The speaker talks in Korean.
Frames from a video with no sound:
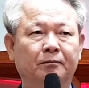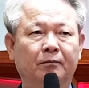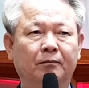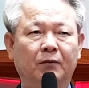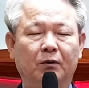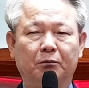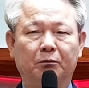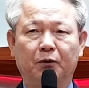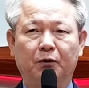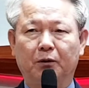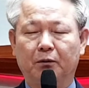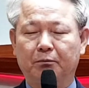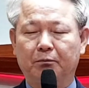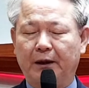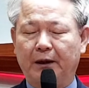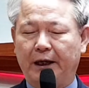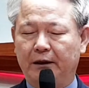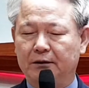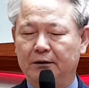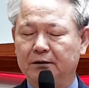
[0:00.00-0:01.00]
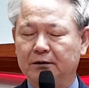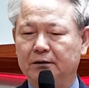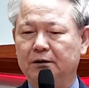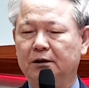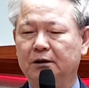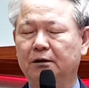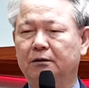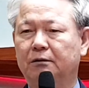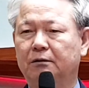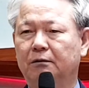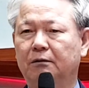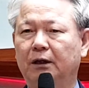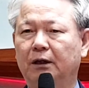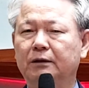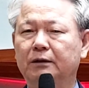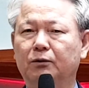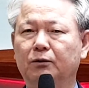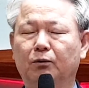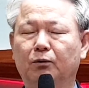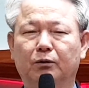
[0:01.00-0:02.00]
뭐 많은 일들을
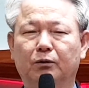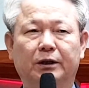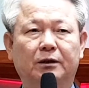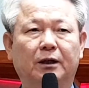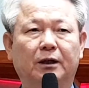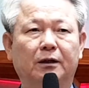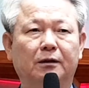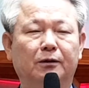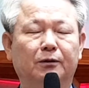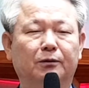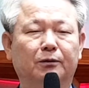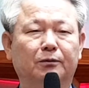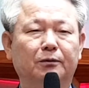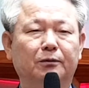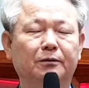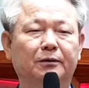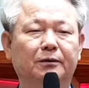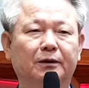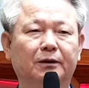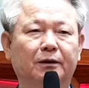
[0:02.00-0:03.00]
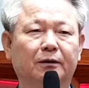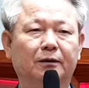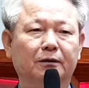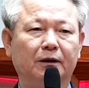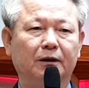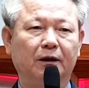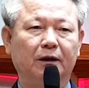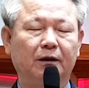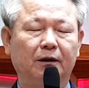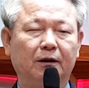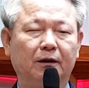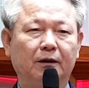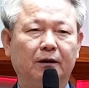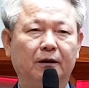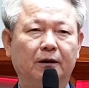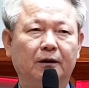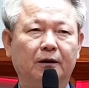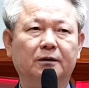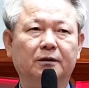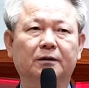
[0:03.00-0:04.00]
하죠. 오래 살려고. 그런데
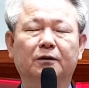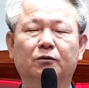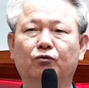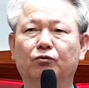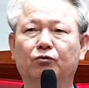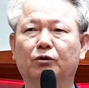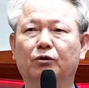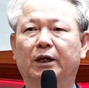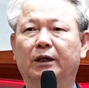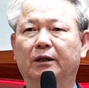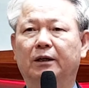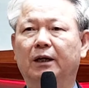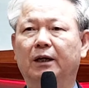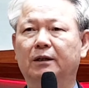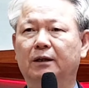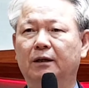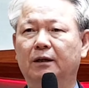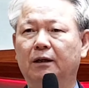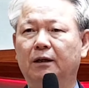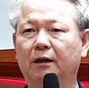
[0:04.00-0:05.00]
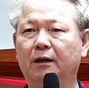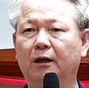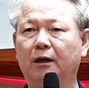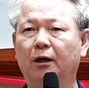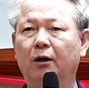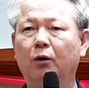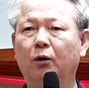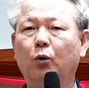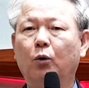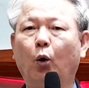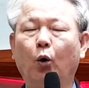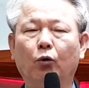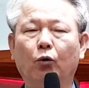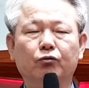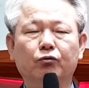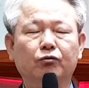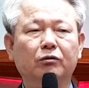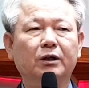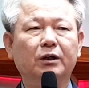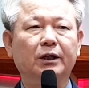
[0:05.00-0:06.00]
그게 중요한 게 아니라
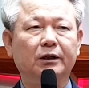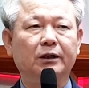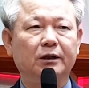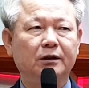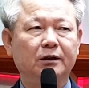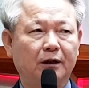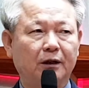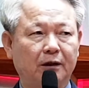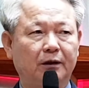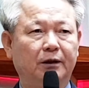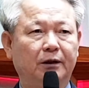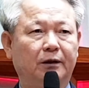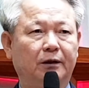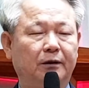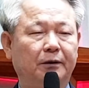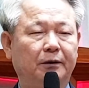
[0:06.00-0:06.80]
거룩하게 살아야 돼요.